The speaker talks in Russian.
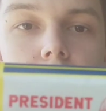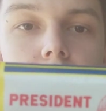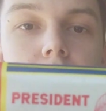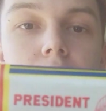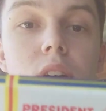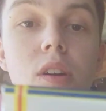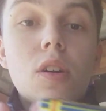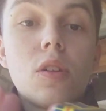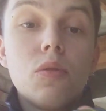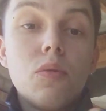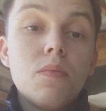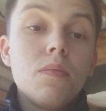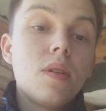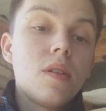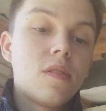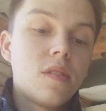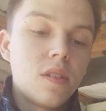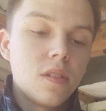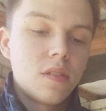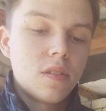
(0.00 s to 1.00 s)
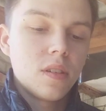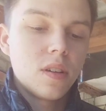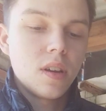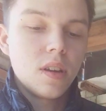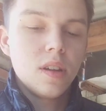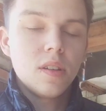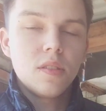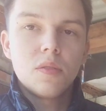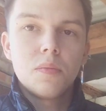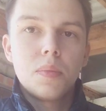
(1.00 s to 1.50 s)
есть это колумбийские
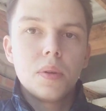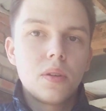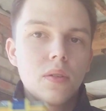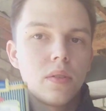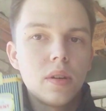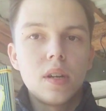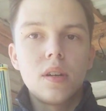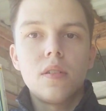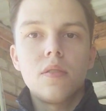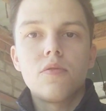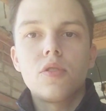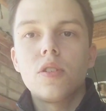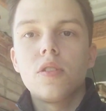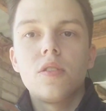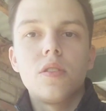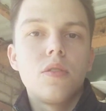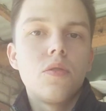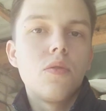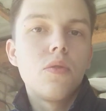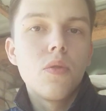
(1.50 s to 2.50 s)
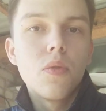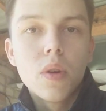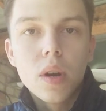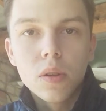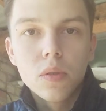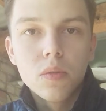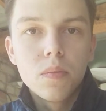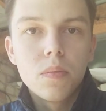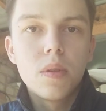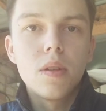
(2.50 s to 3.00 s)
сигареты. Впервые в жизни курю
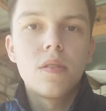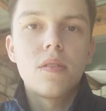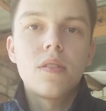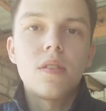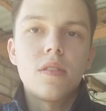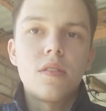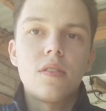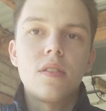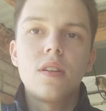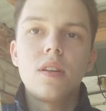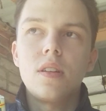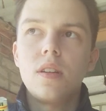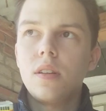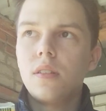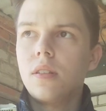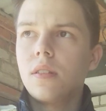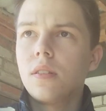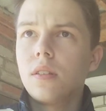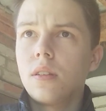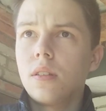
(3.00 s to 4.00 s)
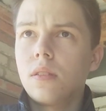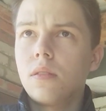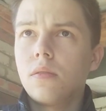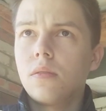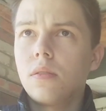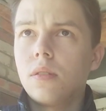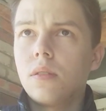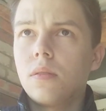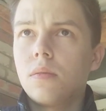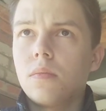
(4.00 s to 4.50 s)
колумбийские сигареты. До
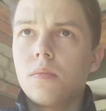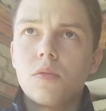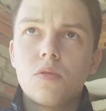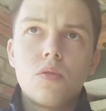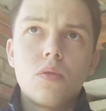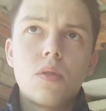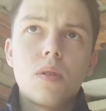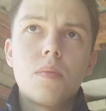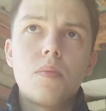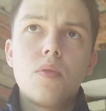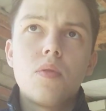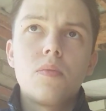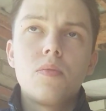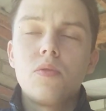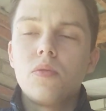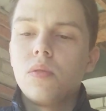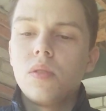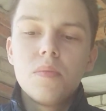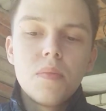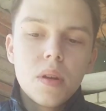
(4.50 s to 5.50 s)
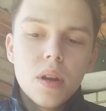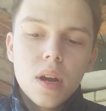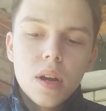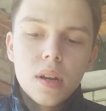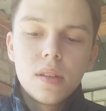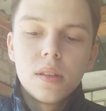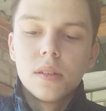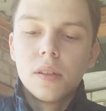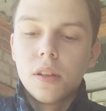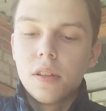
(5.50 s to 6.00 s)
этого, сколько помню, не
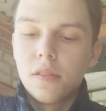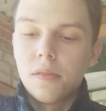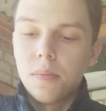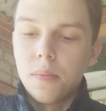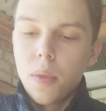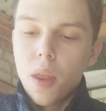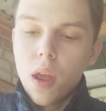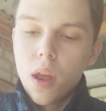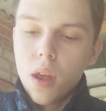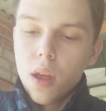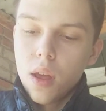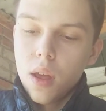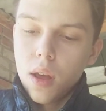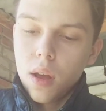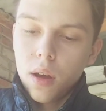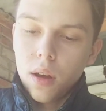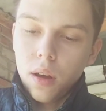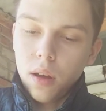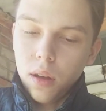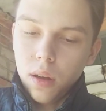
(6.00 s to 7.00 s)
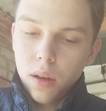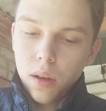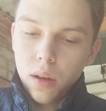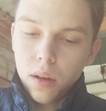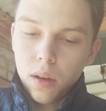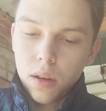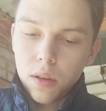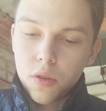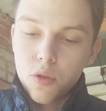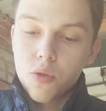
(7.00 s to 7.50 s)
приходилось.
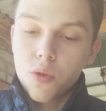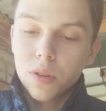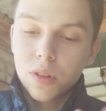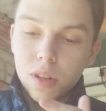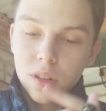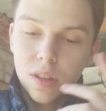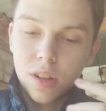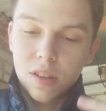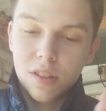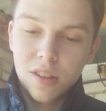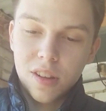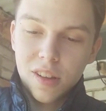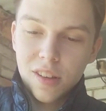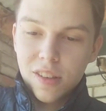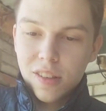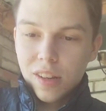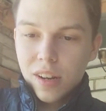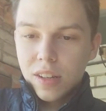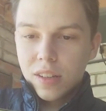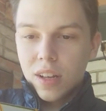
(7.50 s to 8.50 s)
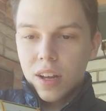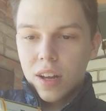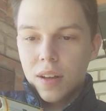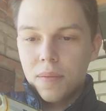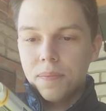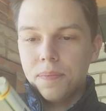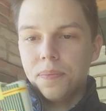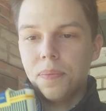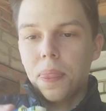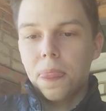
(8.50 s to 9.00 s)
А, еще одна, так сказать, страна.
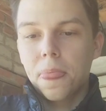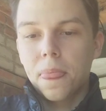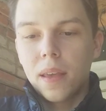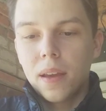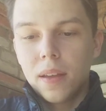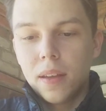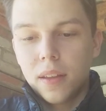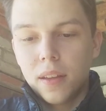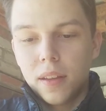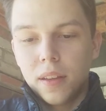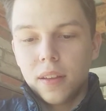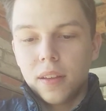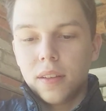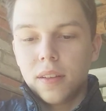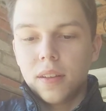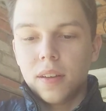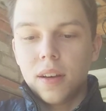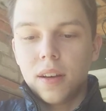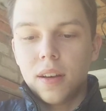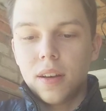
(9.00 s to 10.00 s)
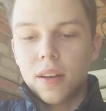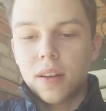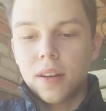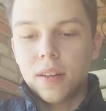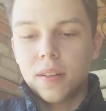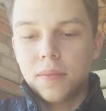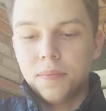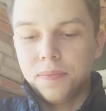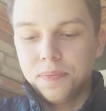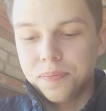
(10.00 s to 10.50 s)

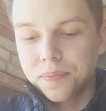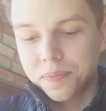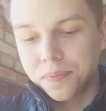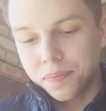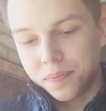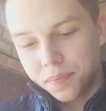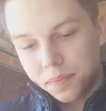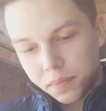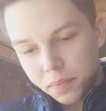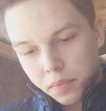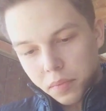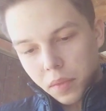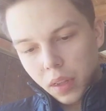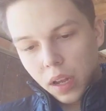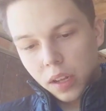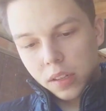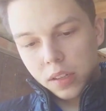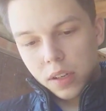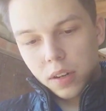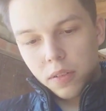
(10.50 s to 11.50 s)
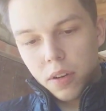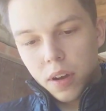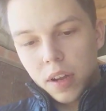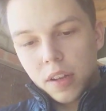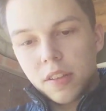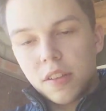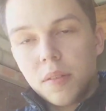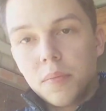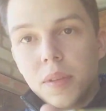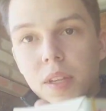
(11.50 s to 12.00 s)
А,
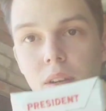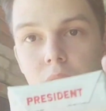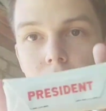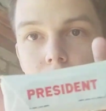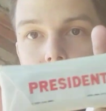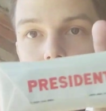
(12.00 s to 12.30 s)
открывается мне